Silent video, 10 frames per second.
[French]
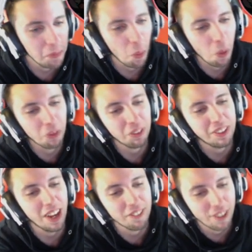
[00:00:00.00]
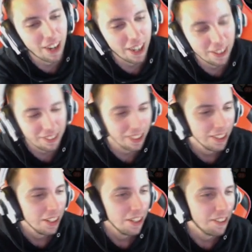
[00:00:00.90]
Bon ça va,
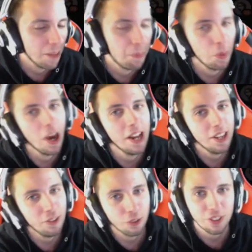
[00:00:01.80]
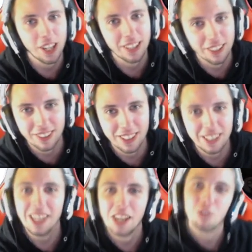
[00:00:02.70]
ça, peut aller sur certains
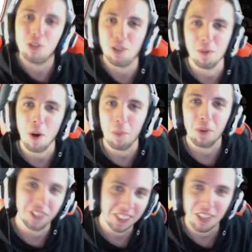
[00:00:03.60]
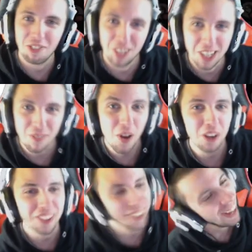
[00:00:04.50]
skins et justement pour des défilés de
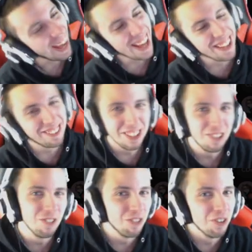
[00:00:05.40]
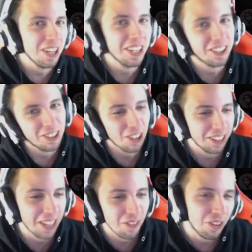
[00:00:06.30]
mode. Ah si tu veux être dans le
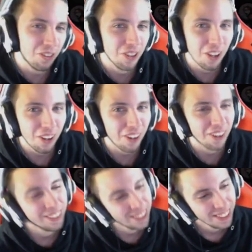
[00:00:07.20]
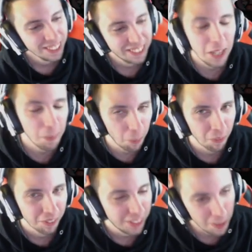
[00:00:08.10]
thème couleur, t'es bon,
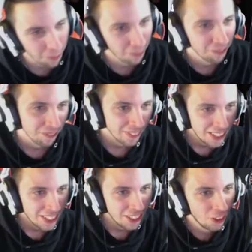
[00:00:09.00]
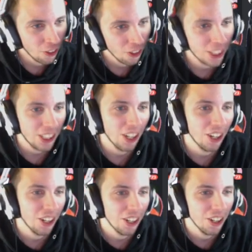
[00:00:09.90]
t'es bon. Donc
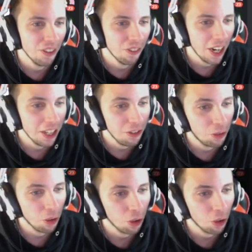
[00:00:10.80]
euh, voilà, du coup